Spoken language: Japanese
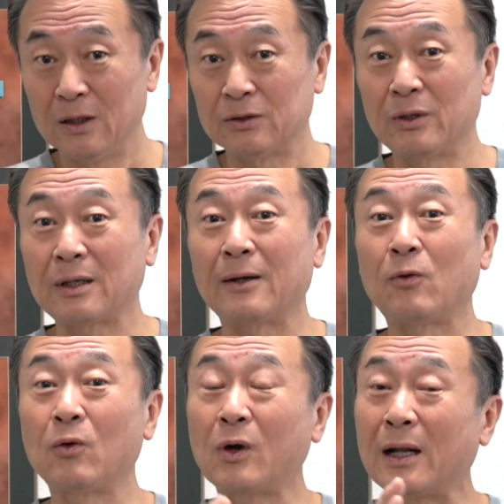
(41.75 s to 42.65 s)
それから
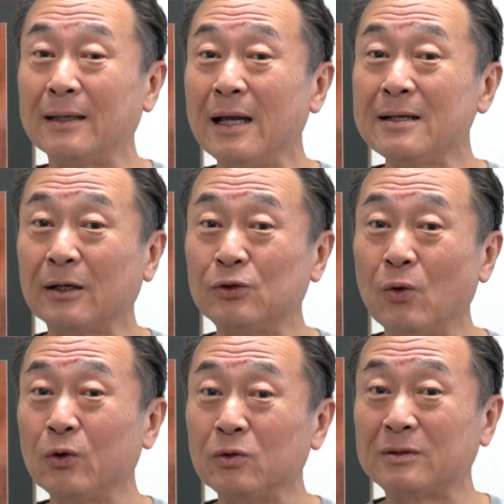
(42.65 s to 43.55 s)
ここから何か
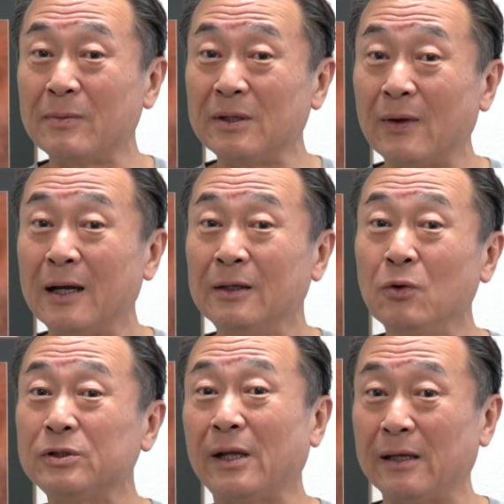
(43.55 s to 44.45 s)
情報を取るためには
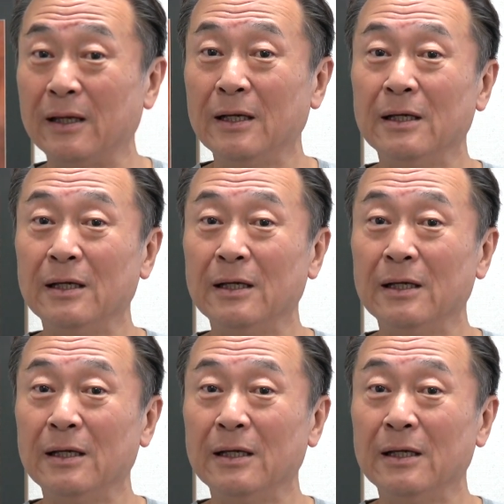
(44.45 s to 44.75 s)
どうしたらいい